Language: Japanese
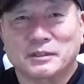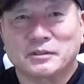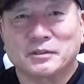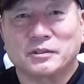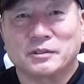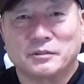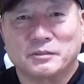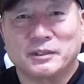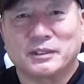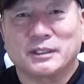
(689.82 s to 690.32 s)

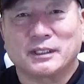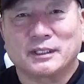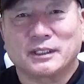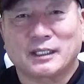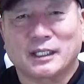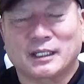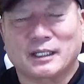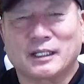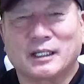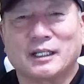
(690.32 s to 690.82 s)
そういう意味
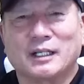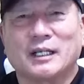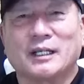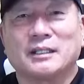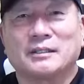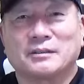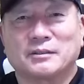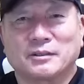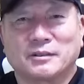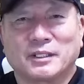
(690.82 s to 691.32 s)
から考
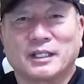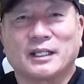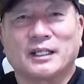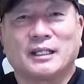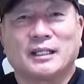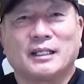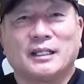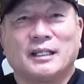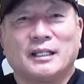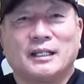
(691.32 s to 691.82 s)
えるとね、
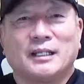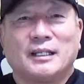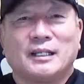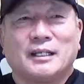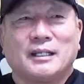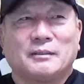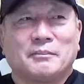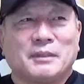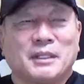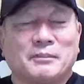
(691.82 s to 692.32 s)

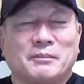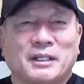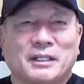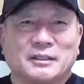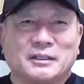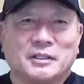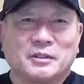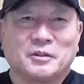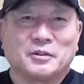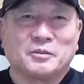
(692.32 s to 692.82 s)
まあま
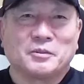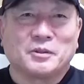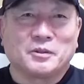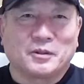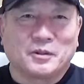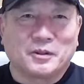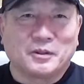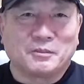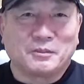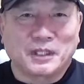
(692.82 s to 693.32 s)
あ日本
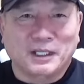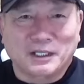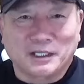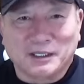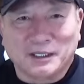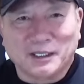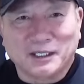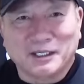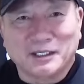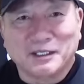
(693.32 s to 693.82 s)
も負け
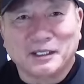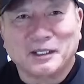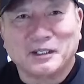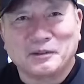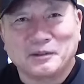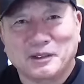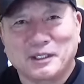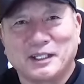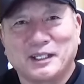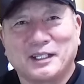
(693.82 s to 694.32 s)
てられな
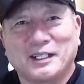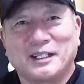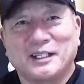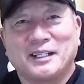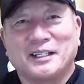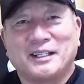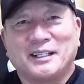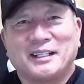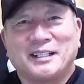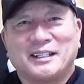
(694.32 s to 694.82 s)
いよね
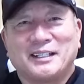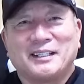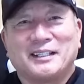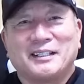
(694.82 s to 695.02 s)
そう